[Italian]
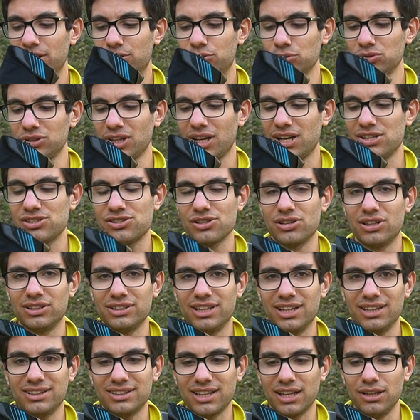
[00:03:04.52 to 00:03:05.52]
di tutta la zona
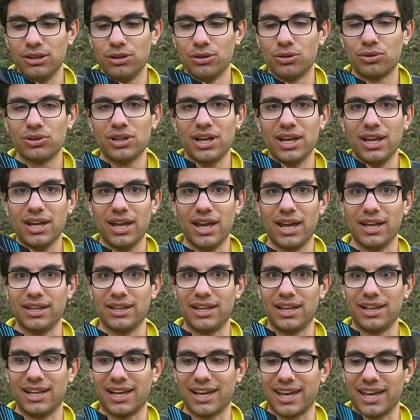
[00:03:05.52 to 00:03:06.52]
del tallone e
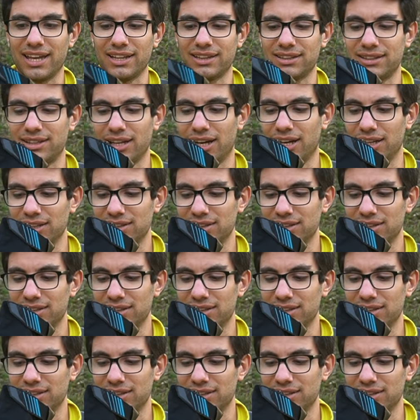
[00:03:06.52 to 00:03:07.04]
della ghetta.